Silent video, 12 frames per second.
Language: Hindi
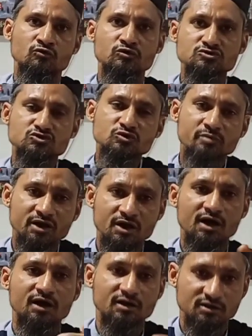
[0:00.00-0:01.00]
वज़ू में
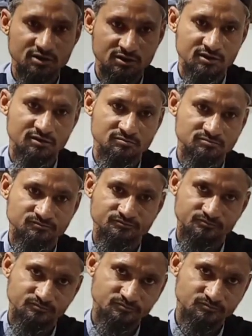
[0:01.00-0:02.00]
रहा करते
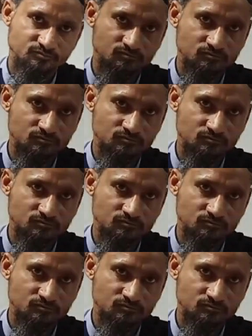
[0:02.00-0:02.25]
थे